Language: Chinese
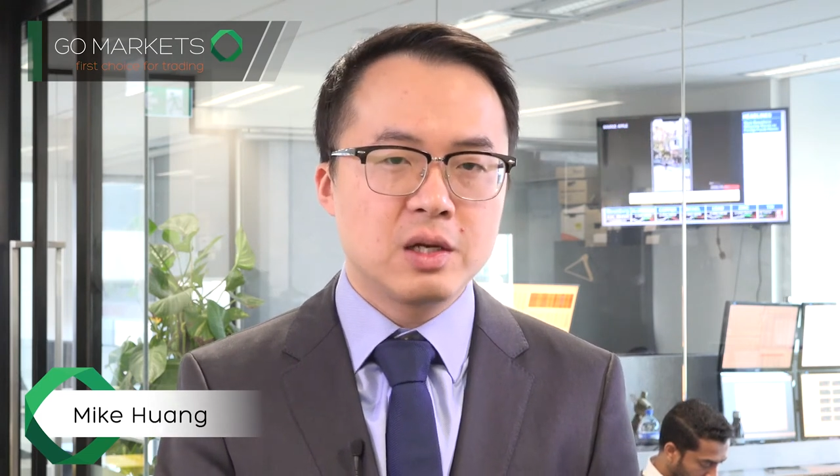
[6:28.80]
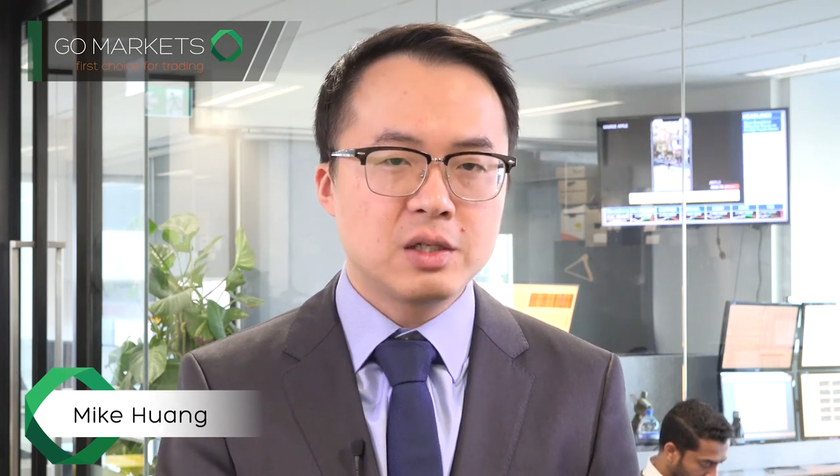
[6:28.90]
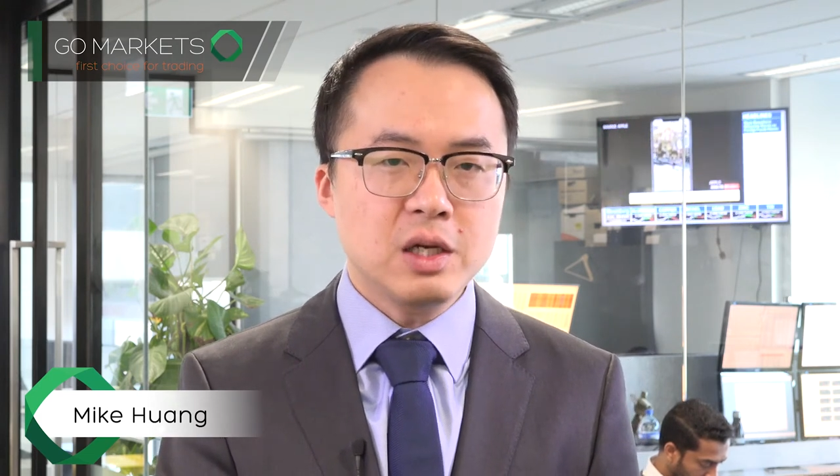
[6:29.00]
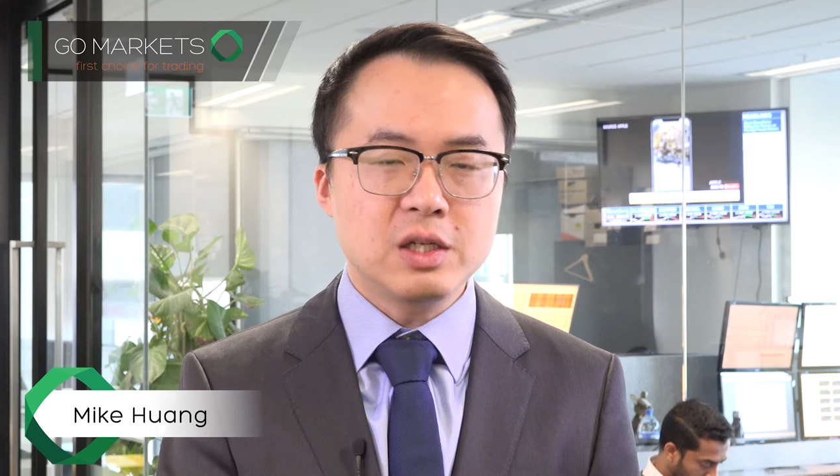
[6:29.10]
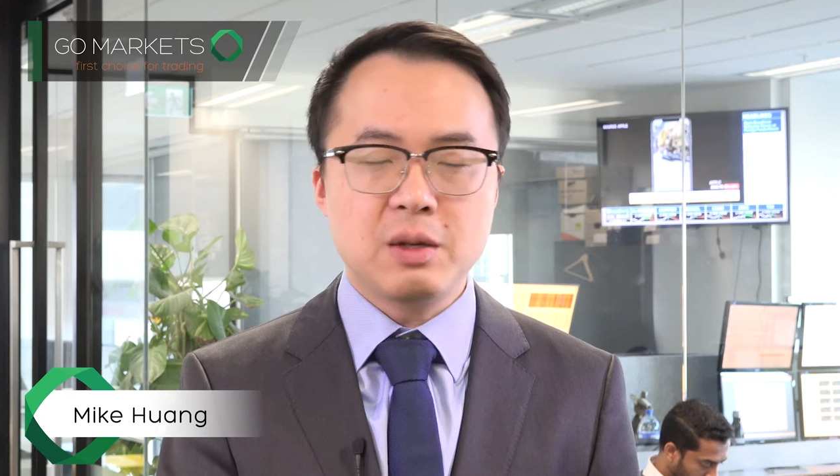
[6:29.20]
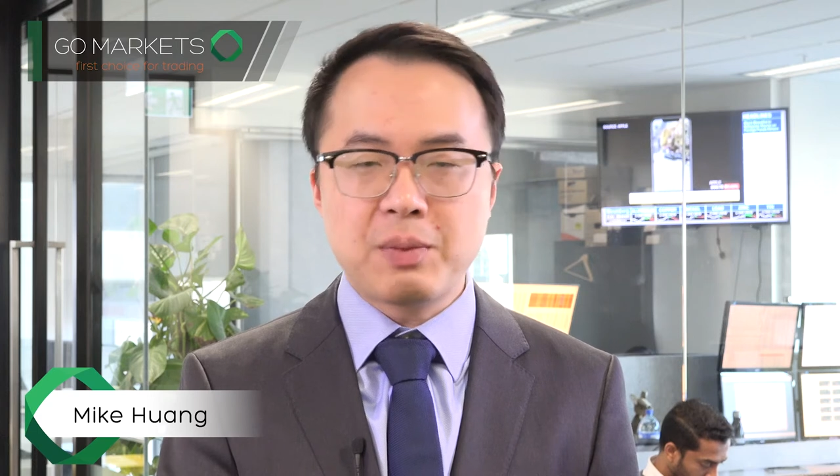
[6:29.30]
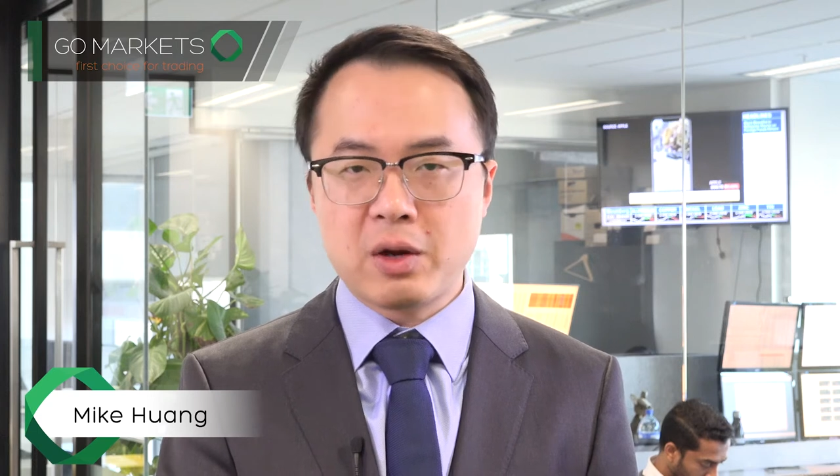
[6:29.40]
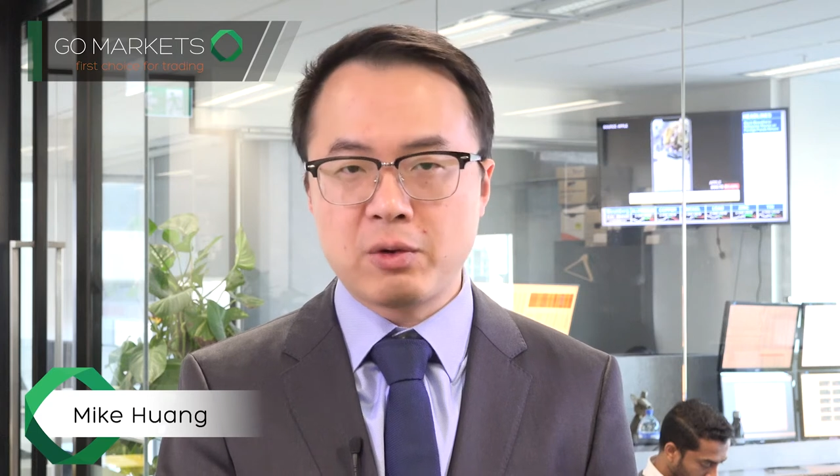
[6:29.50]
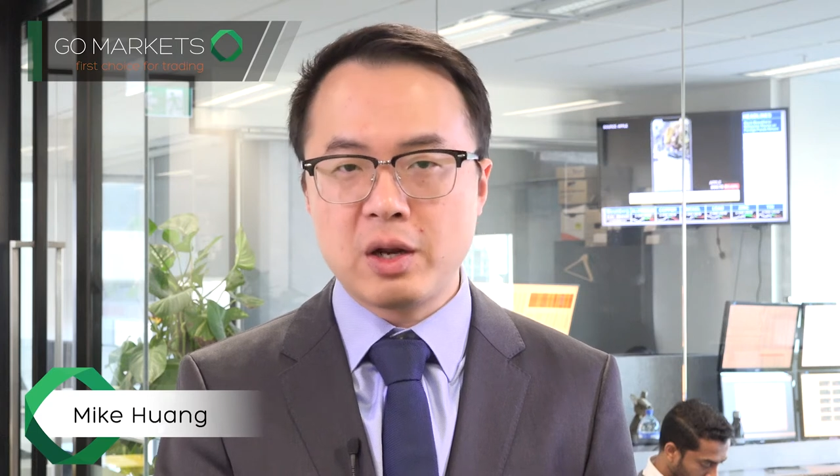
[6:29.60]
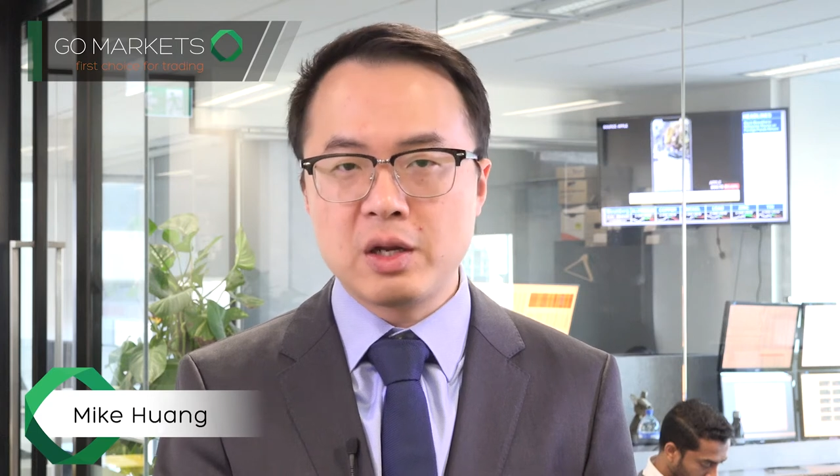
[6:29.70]
这些
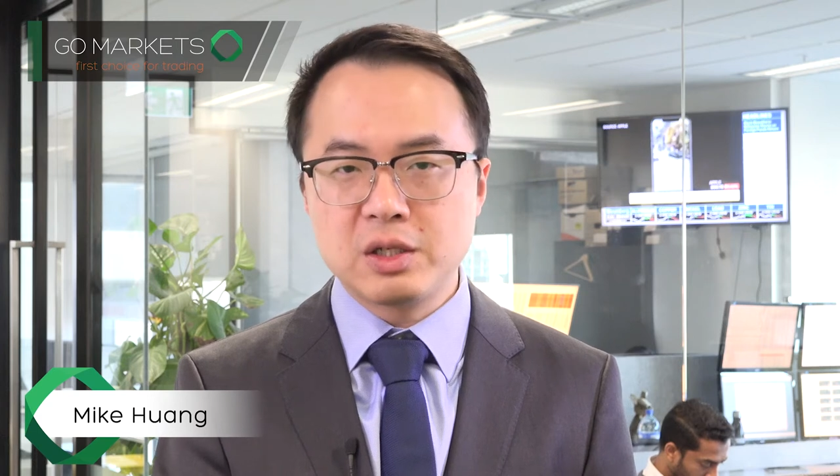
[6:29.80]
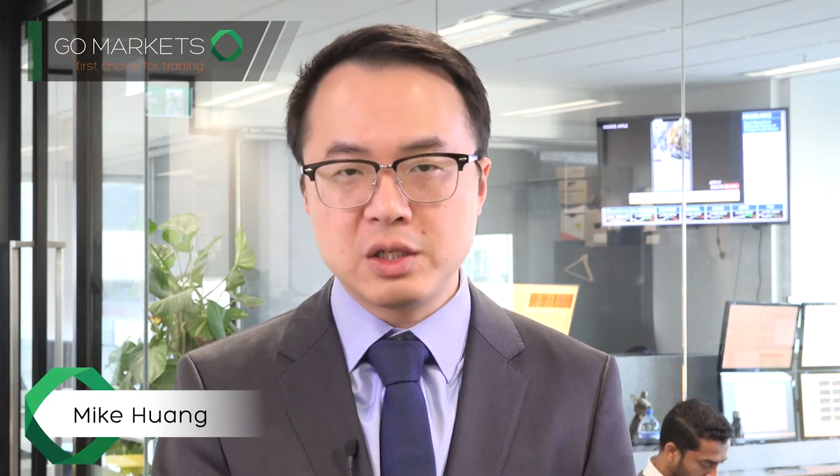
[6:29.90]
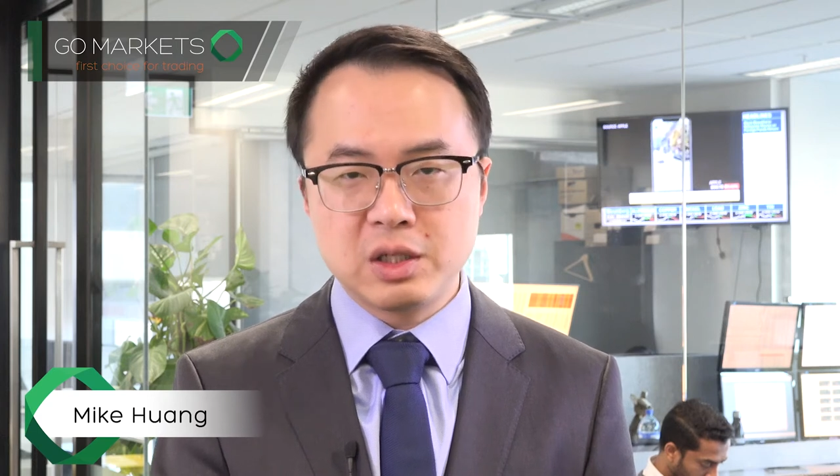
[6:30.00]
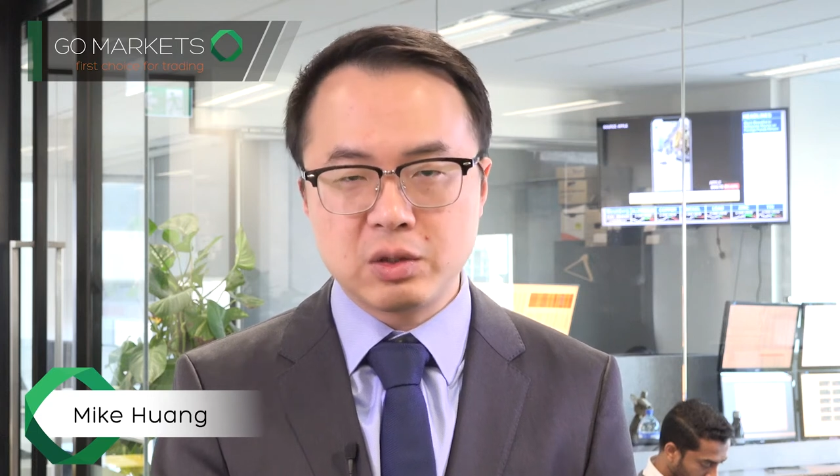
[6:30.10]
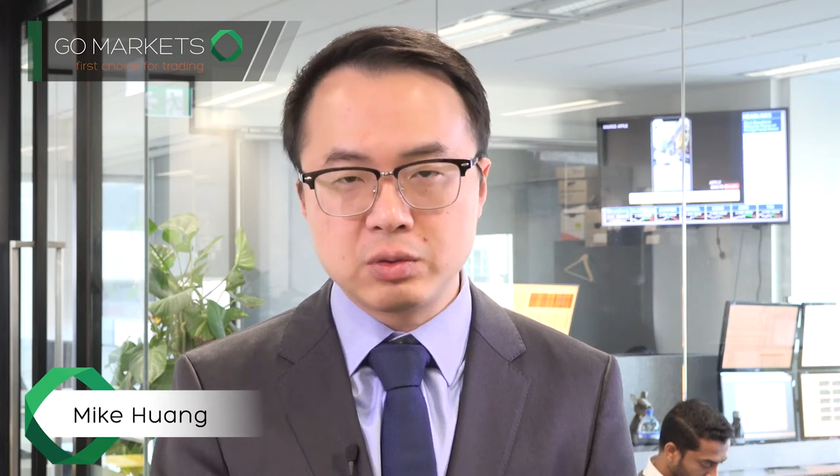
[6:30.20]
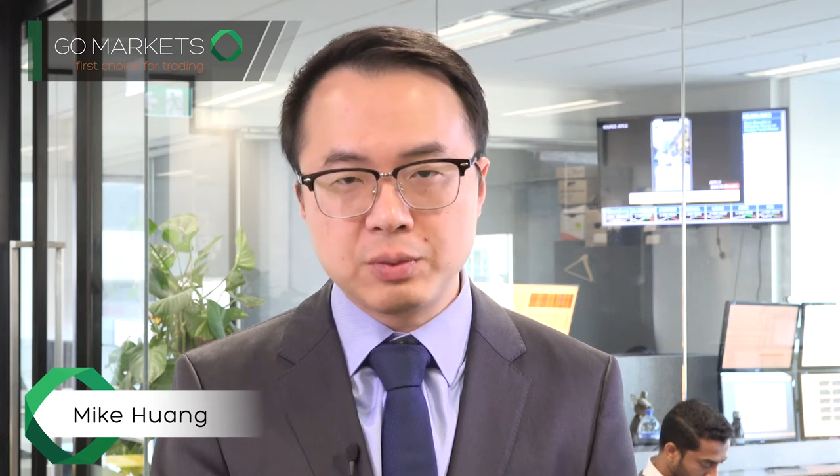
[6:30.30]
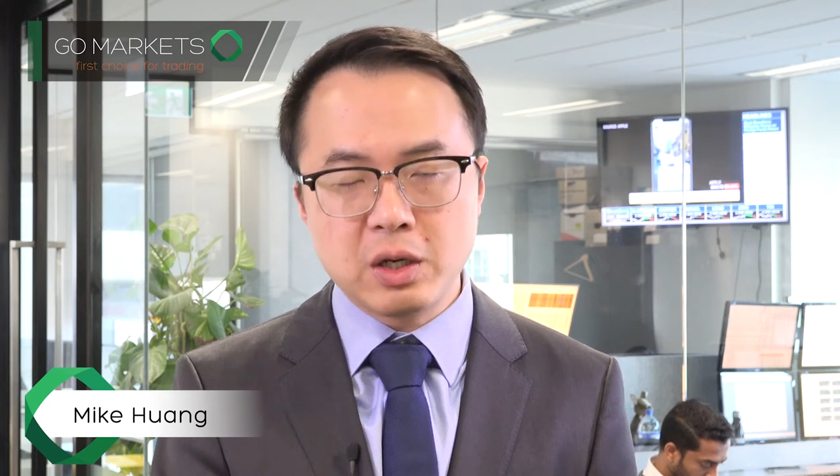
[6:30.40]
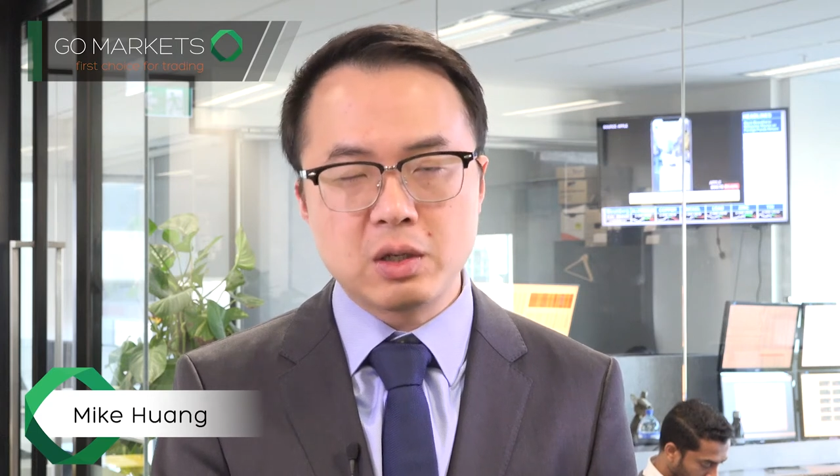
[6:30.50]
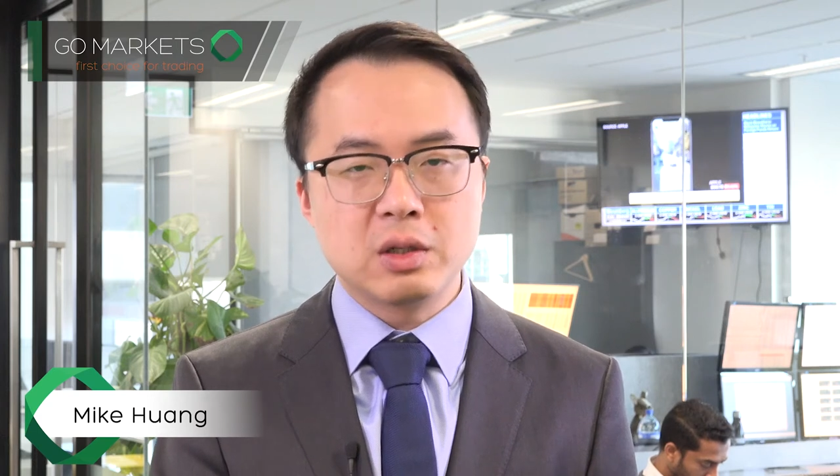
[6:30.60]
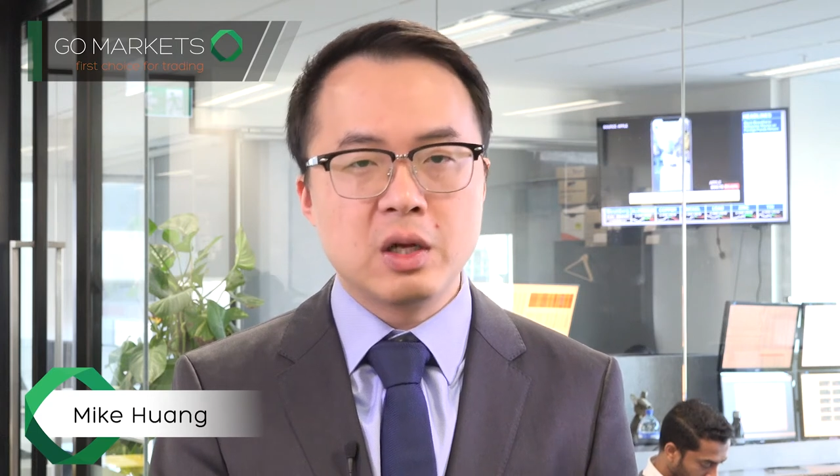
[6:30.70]
板块、这些股票